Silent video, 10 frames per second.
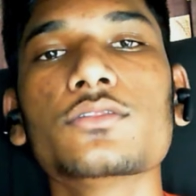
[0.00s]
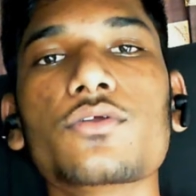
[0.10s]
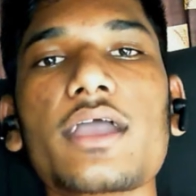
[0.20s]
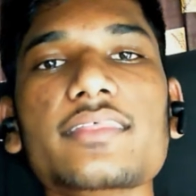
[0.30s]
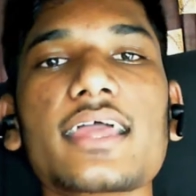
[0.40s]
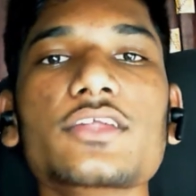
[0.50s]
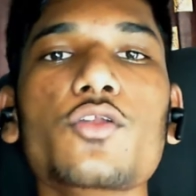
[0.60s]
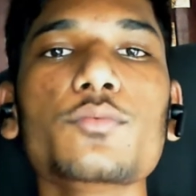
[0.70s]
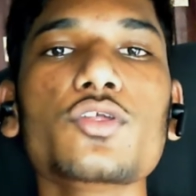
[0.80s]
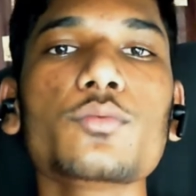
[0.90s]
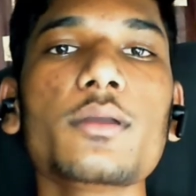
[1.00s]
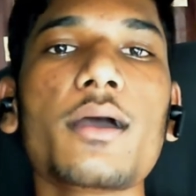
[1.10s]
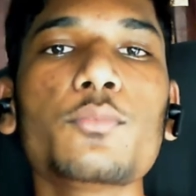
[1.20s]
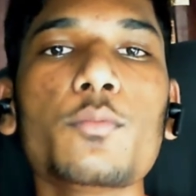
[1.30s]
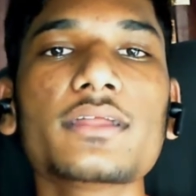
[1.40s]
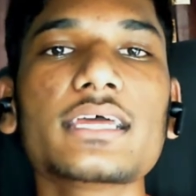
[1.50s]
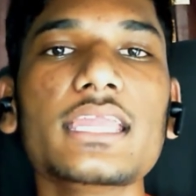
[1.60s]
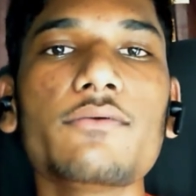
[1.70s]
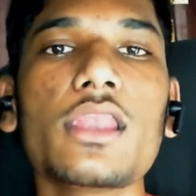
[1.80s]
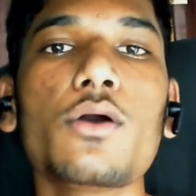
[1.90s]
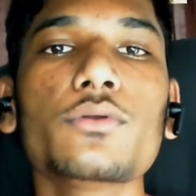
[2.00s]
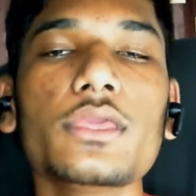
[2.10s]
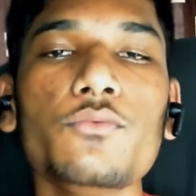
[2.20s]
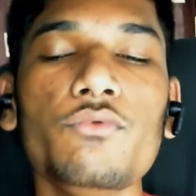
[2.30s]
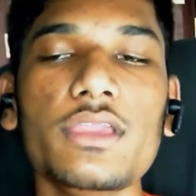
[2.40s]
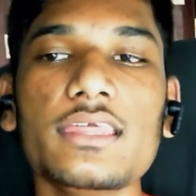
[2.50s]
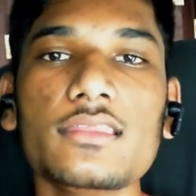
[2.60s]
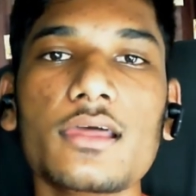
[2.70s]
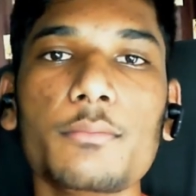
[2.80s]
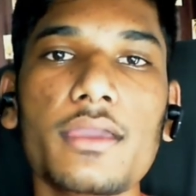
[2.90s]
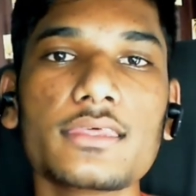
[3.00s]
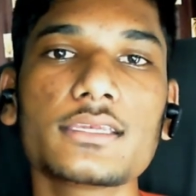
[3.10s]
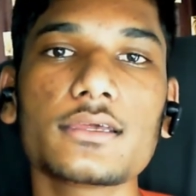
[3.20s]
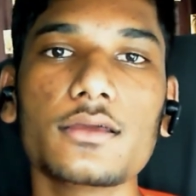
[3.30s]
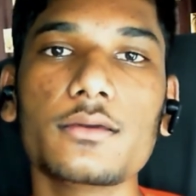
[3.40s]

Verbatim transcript: तो ऐसा आज के वीडियो में जो तो मैं आपको बताने वाला हूँ कि विच इज़ द बेस्ट